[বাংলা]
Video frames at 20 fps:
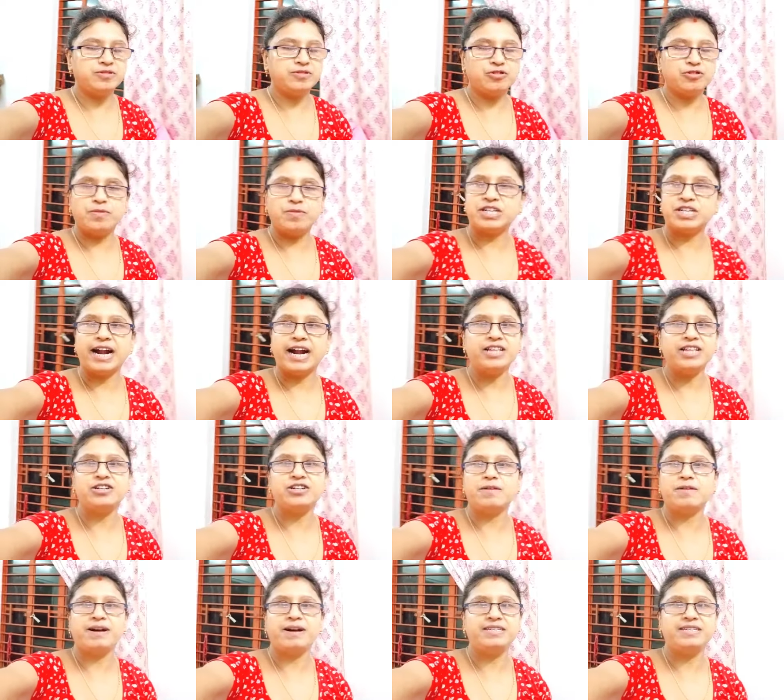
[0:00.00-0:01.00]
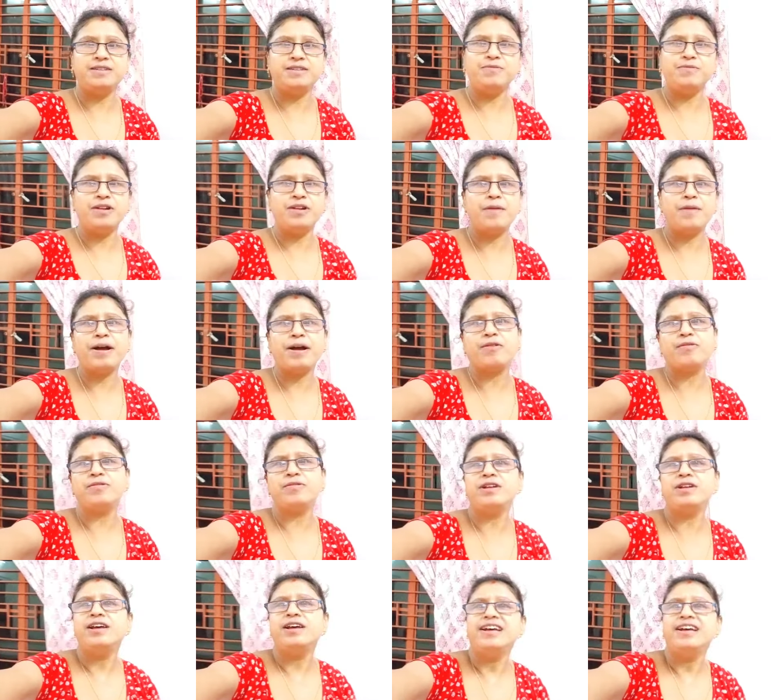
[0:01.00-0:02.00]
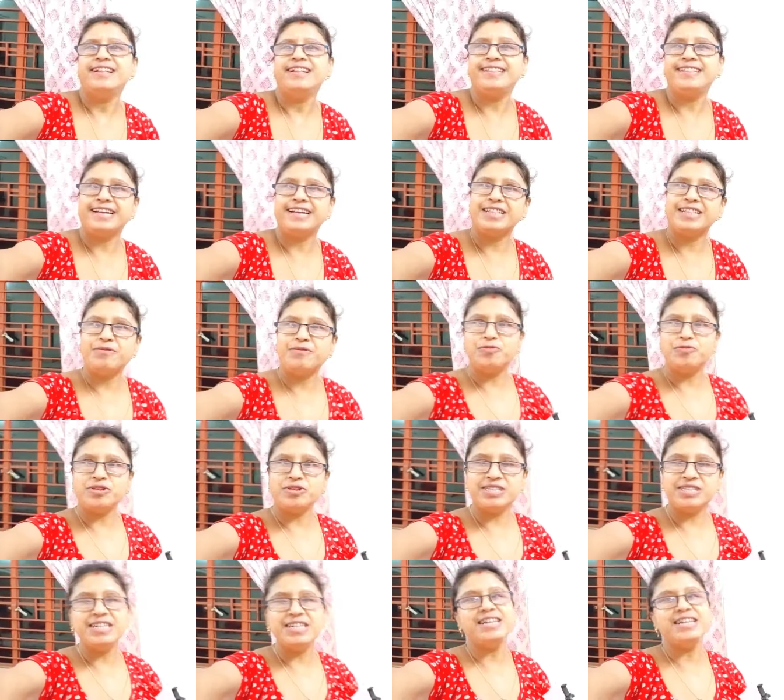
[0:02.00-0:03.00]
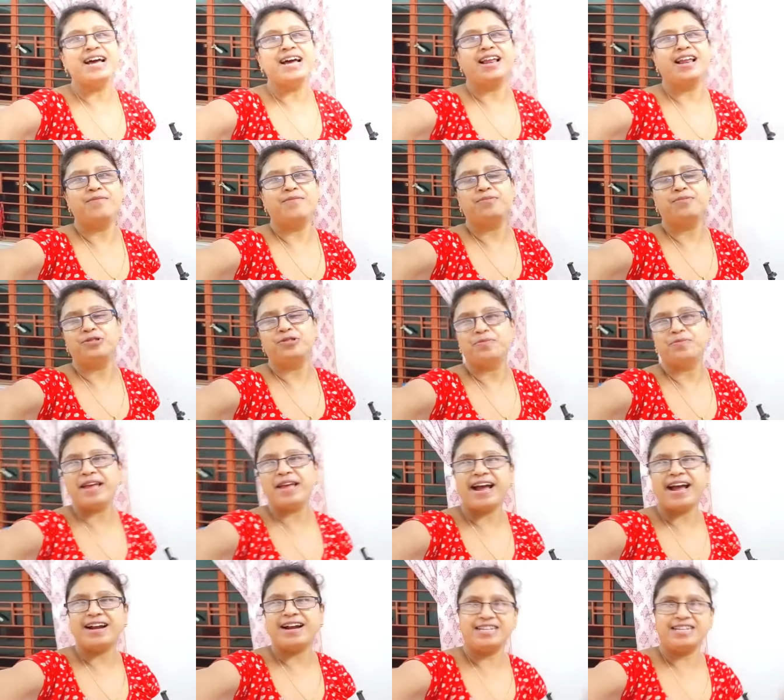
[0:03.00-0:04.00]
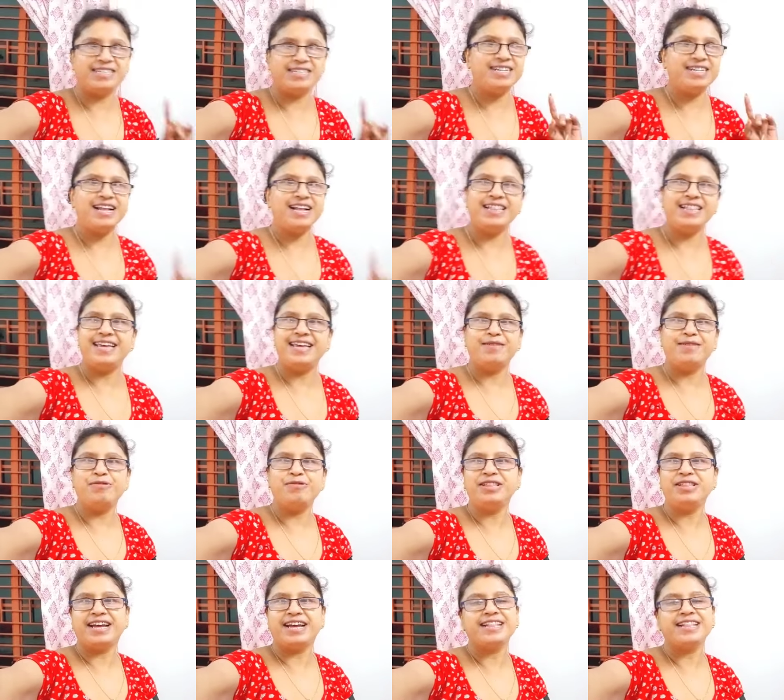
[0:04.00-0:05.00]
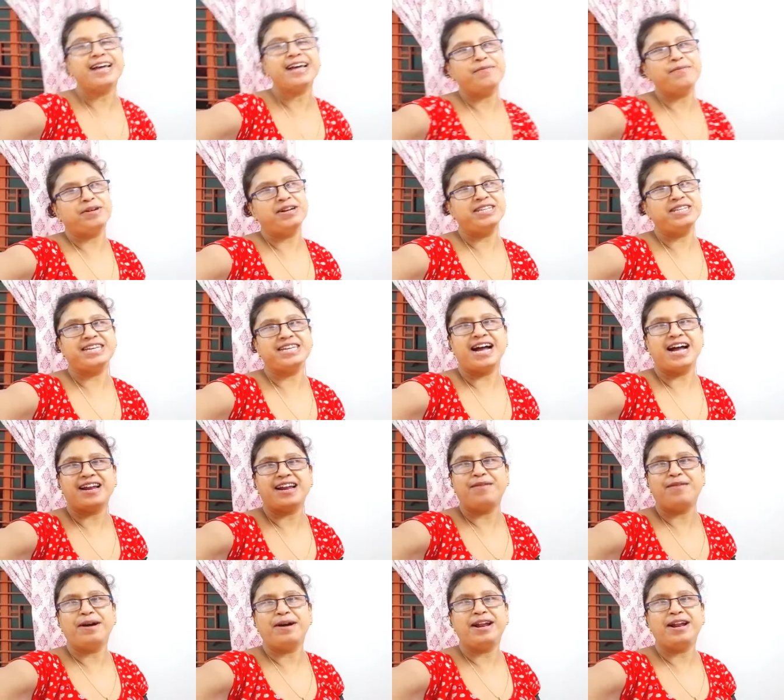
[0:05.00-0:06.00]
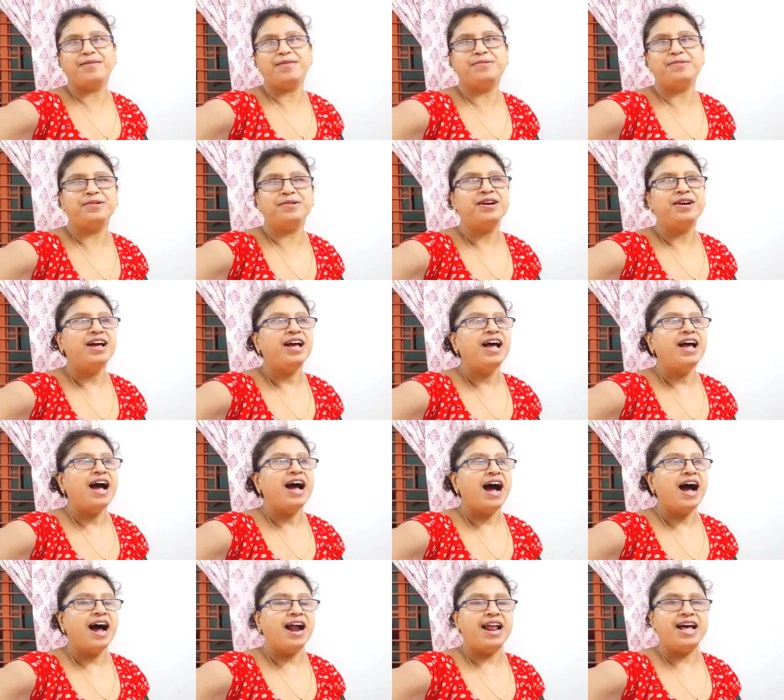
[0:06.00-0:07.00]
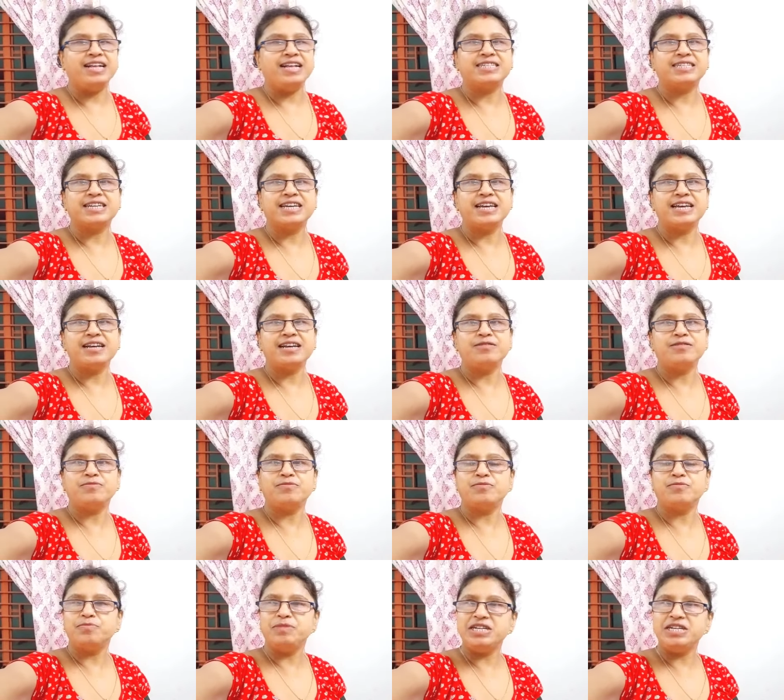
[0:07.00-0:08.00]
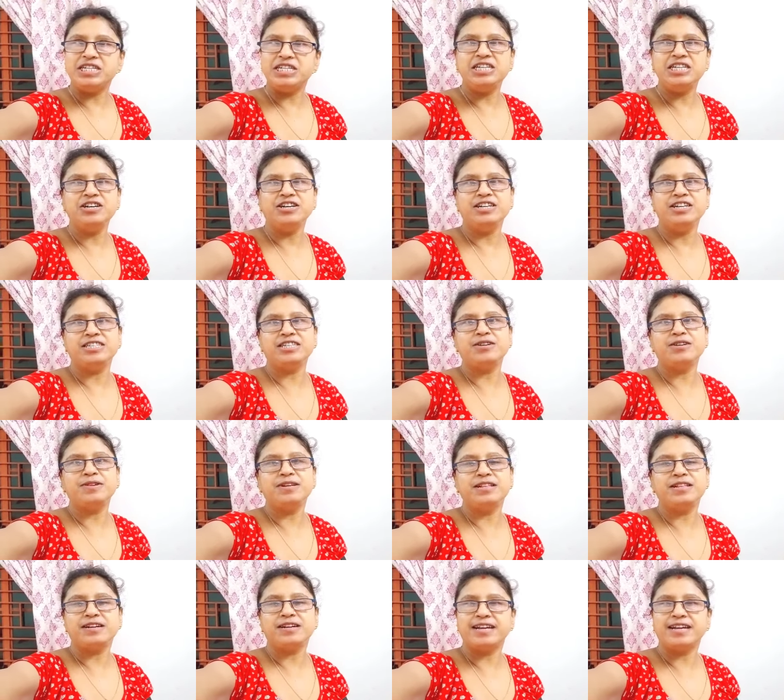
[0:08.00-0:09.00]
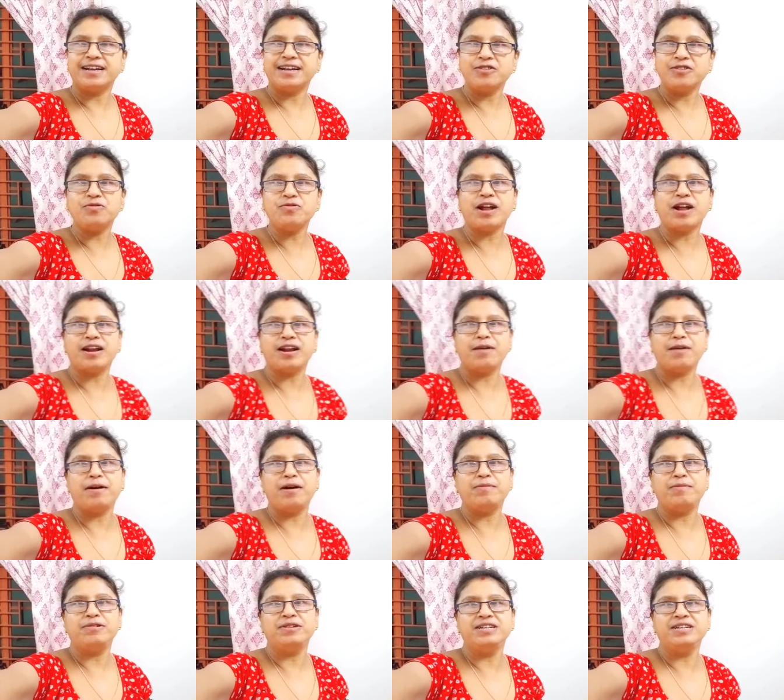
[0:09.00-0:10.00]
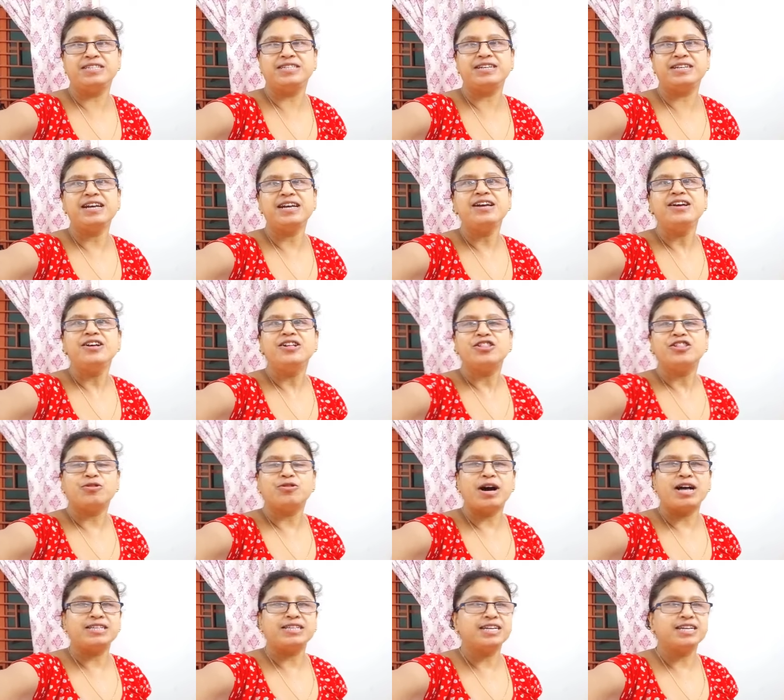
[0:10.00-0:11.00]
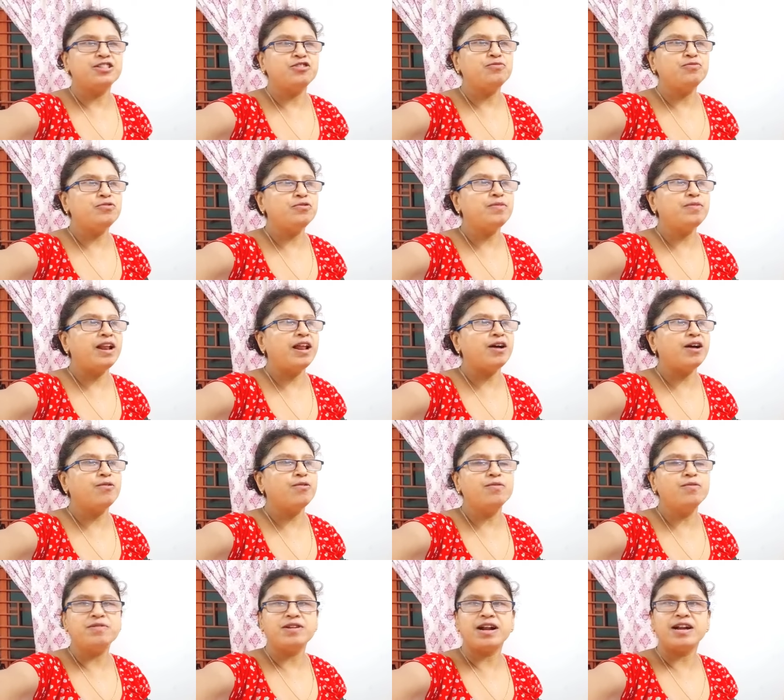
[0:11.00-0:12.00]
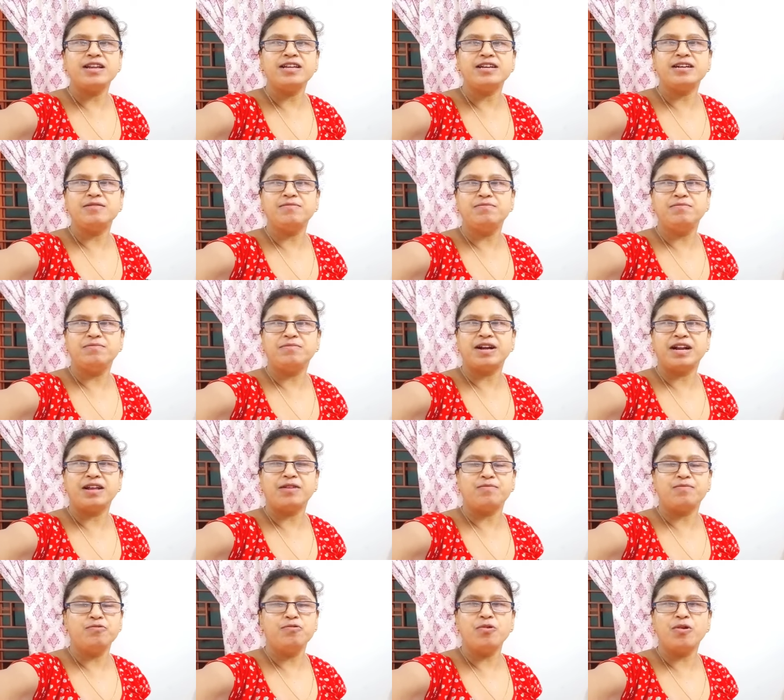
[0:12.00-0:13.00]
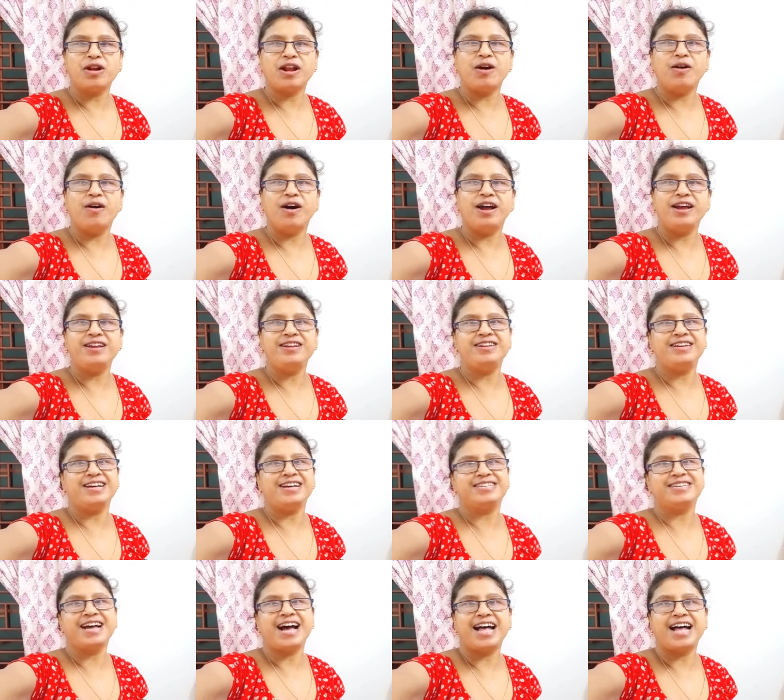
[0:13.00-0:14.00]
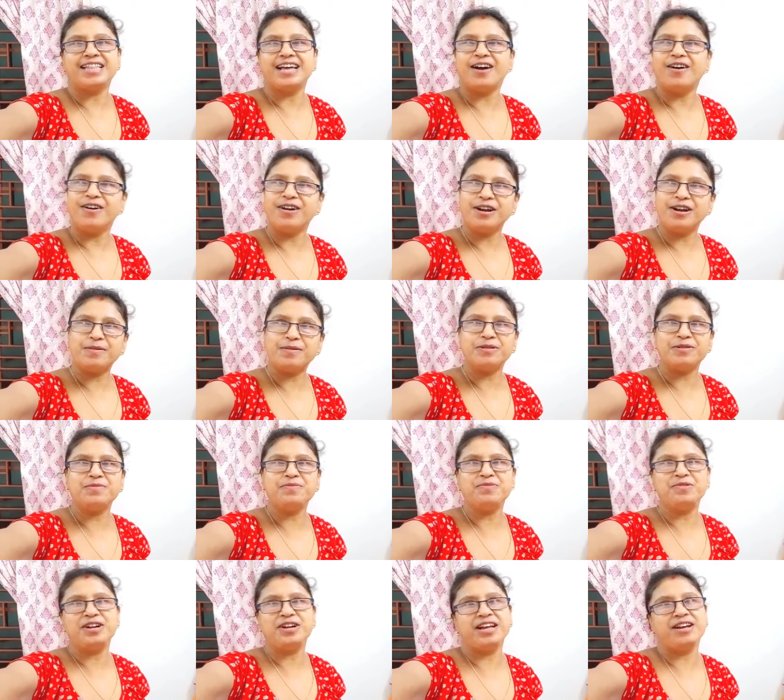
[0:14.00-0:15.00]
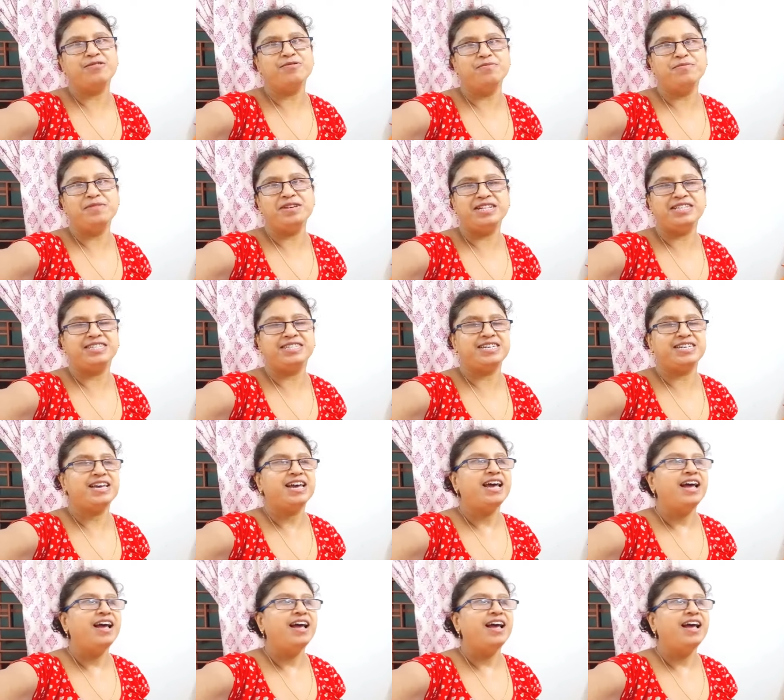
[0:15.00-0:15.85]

তো বা সাড়ে ছটা বাজেই বললাম এখন দেখতে বলবো সিরিয়াল প্রথমে একটা সিরিয়াল দেখবো দেখে তারপরে চাটা বানাবো আর আজকে বৃষ্টি হয়েছে ওয়েদারটা একটু ঠান্ডা ভাব হয়েছে তো আজকে দুপুরবেলা ঘুমটা ঠিক মানে পুরোটা হয়নি আজকে আধা ঘন্টা মতন মনে হয় ঘুমিয়েছি